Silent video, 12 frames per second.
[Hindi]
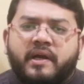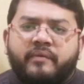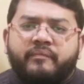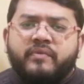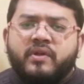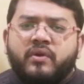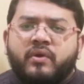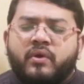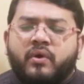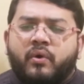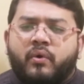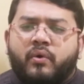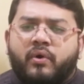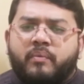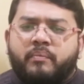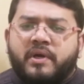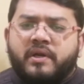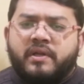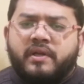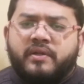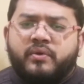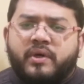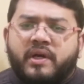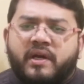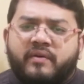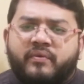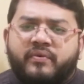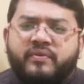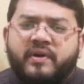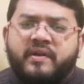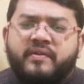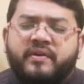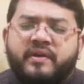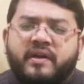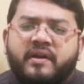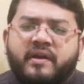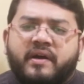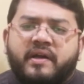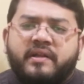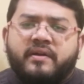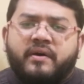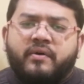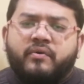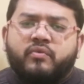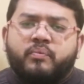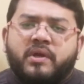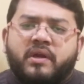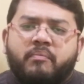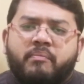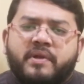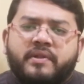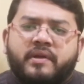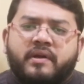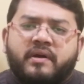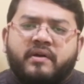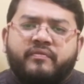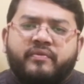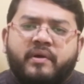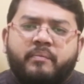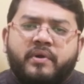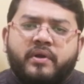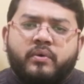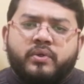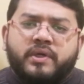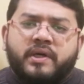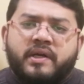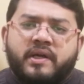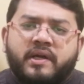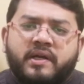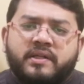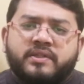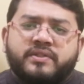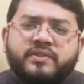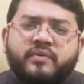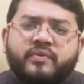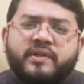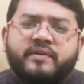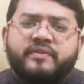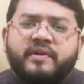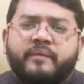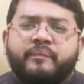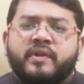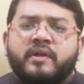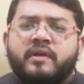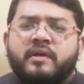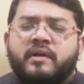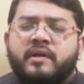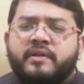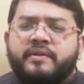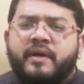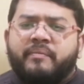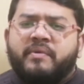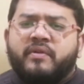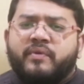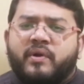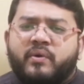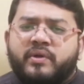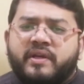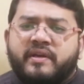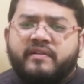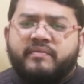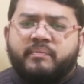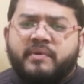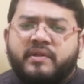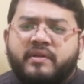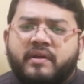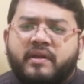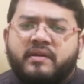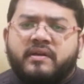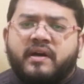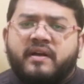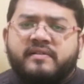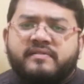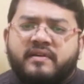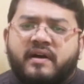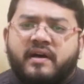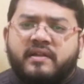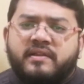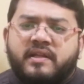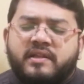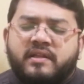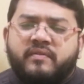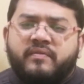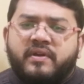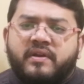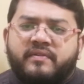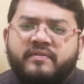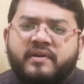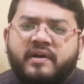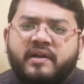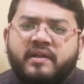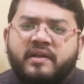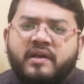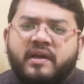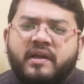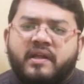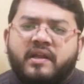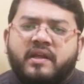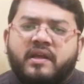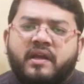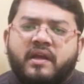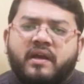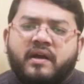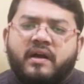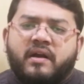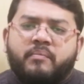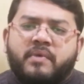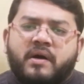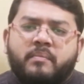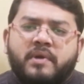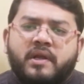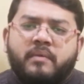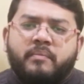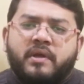है और मरकरी जो है वो जायशे के नाइन्थ हाउस में पंद्रह फरवरी को जा रहा है जिसकी वजह से जैपनीज़ वालों की किस्मत इनका साथ देती हुई नज़र आ रही है इनके हर मामले